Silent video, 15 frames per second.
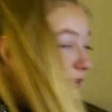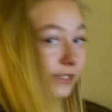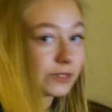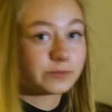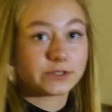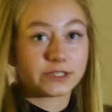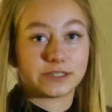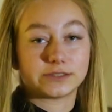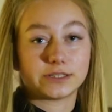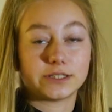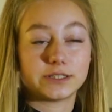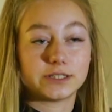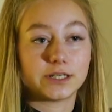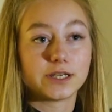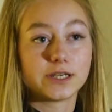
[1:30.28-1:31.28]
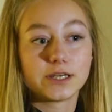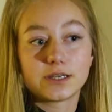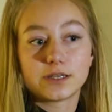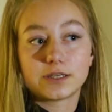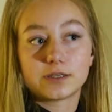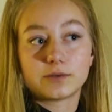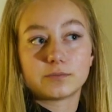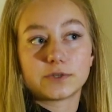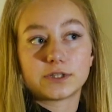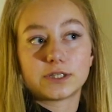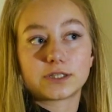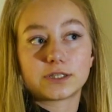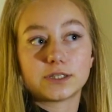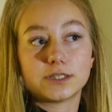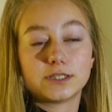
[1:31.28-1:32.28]
вы там делаете? Мы
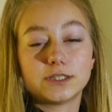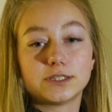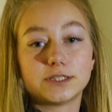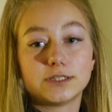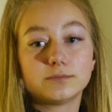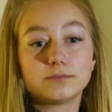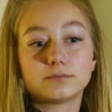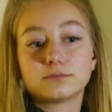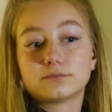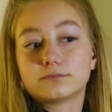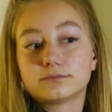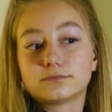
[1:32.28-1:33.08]
такие сидим,